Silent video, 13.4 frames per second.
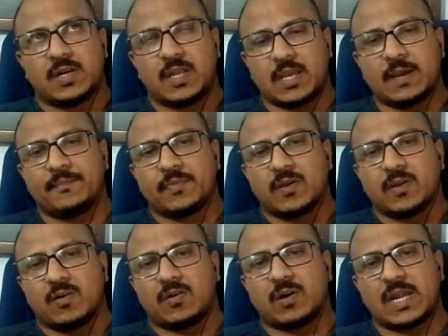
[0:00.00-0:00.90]
ठीक है
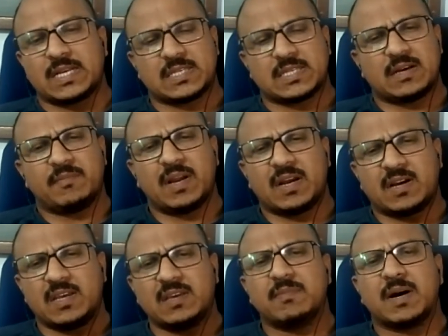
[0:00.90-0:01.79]
और ऐसा हमने
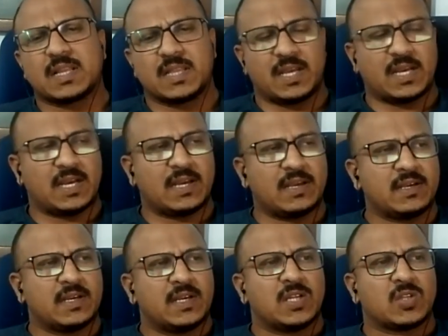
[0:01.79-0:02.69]
कई बार देखा है
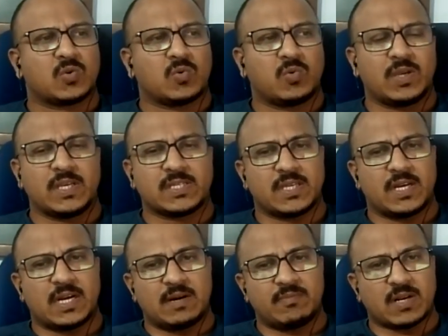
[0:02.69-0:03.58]
तो ये
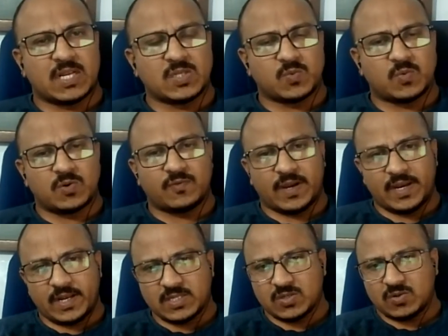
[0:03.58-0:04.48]
श्रीराम ट्रांसपोर्ट
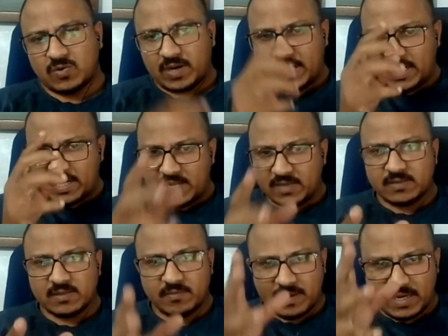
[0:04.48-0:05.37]
फाइनेंस और ये
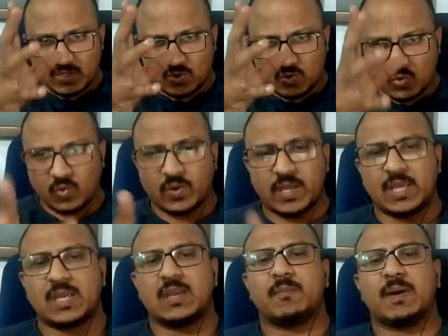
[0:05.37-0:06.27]
इंडस इंड बैंक दोनों
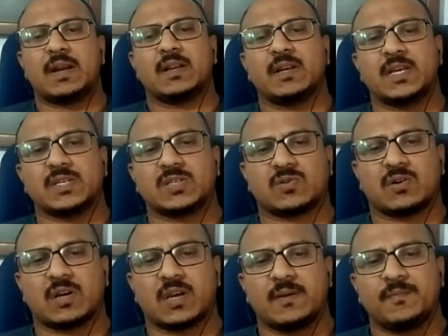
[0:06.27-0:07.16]
एक ही पैटर्न के
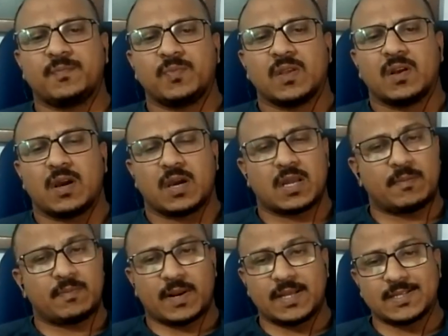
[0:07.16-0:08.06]
स्टॉक हैं अगर
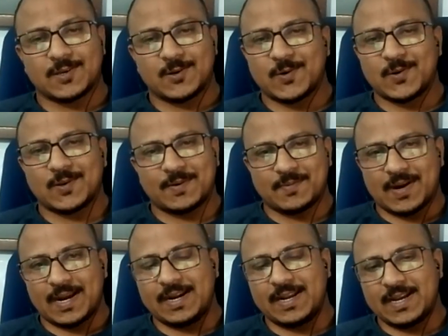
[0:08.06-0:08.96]
आप ट्रेस करोगे तो
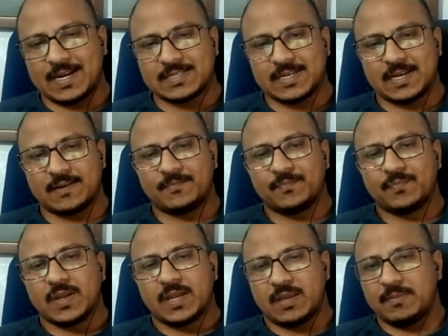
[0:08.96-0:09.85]
आपका आइडिया आ जाएगा
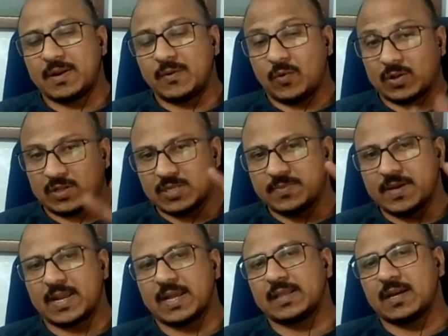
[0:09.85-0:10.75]
ये मेरे वॉचलिस्ट
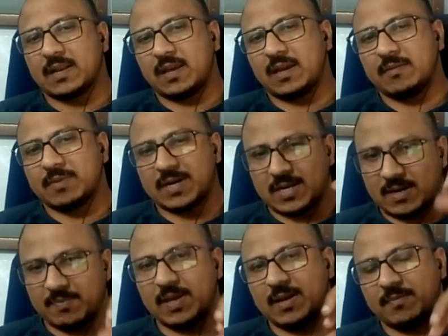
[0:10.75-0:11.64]
में रहता नहीं है बट
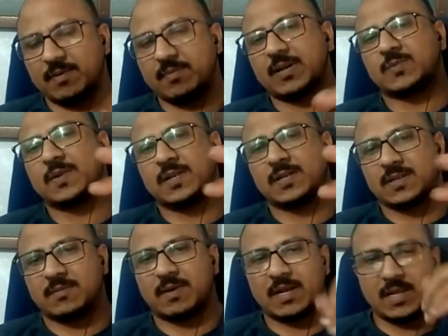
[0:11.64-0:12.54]
कभी कभी मैं इसमें
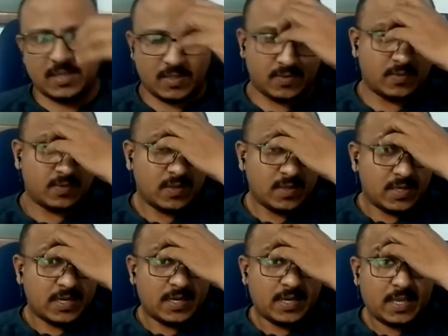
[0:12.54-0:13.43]
नज़र मार लेता हूँ
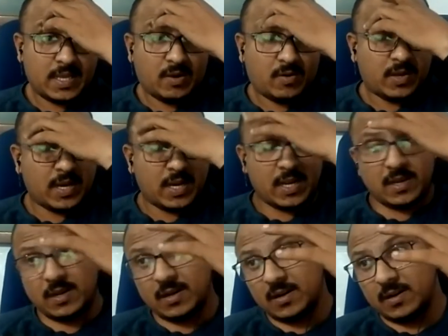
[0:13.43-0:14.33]
ठीक है और एक
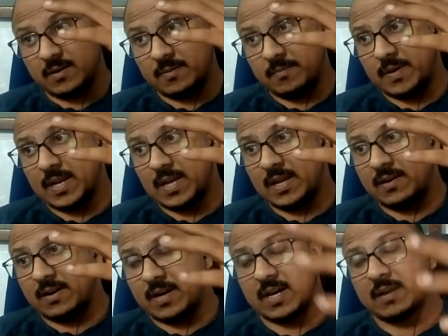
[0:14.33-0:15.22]
मेरे
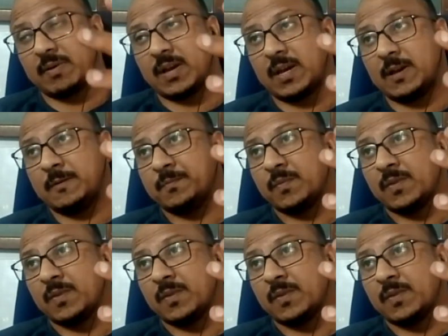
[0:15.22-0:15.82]
रडार में है